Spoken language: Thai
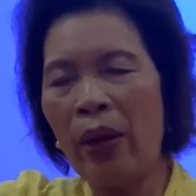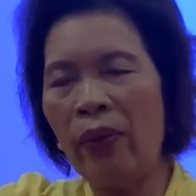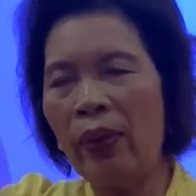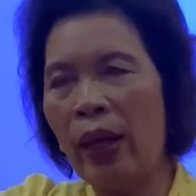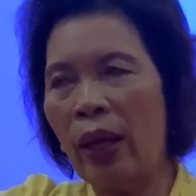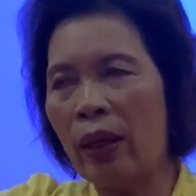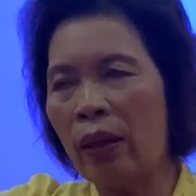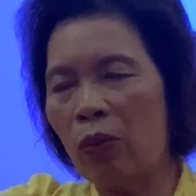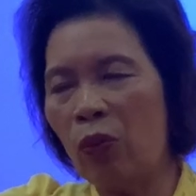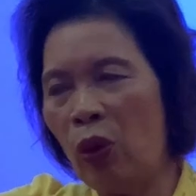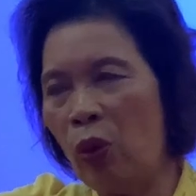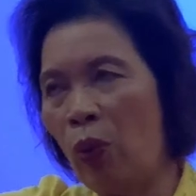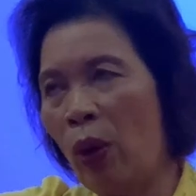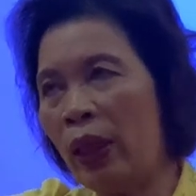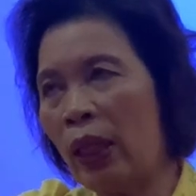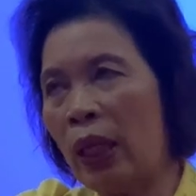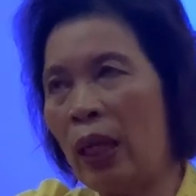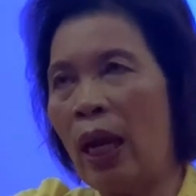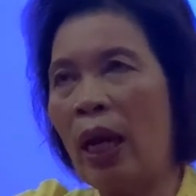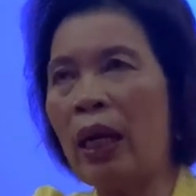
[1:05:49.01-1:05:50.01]
เนี่ยวิวั
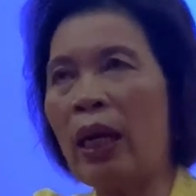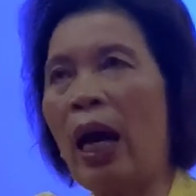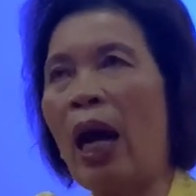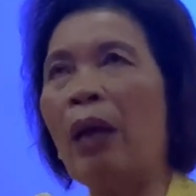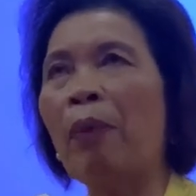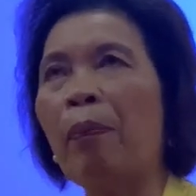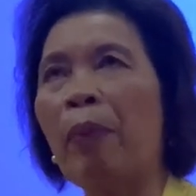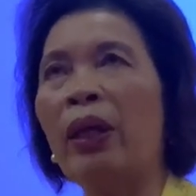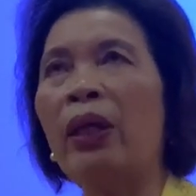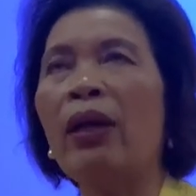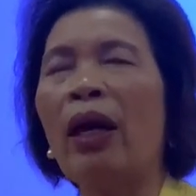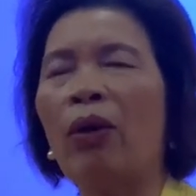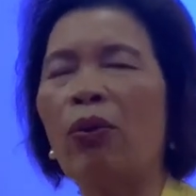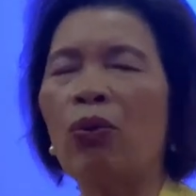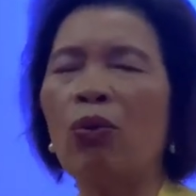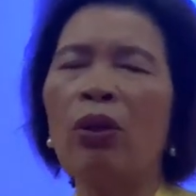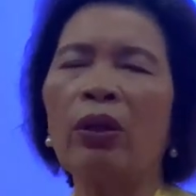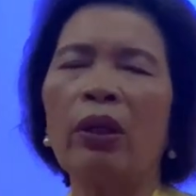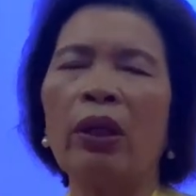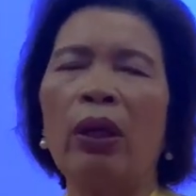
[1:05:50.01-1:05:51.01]
ฒนาการไปอย่าง
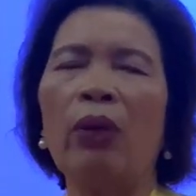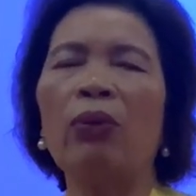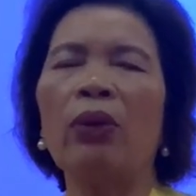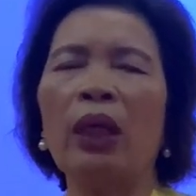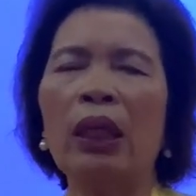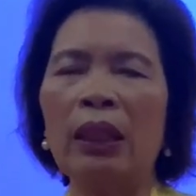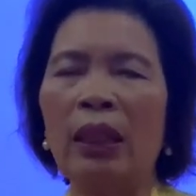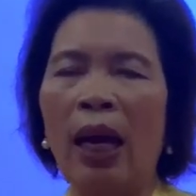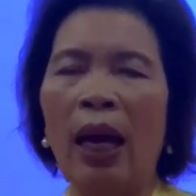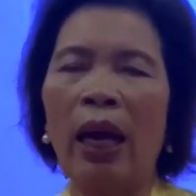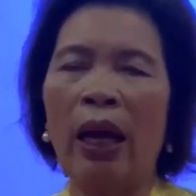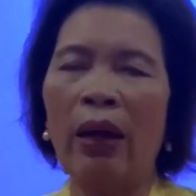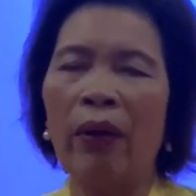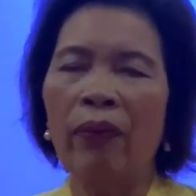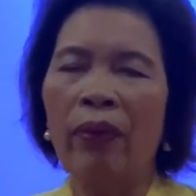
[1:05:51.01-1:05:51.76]
รวดเร็วข้างหน้า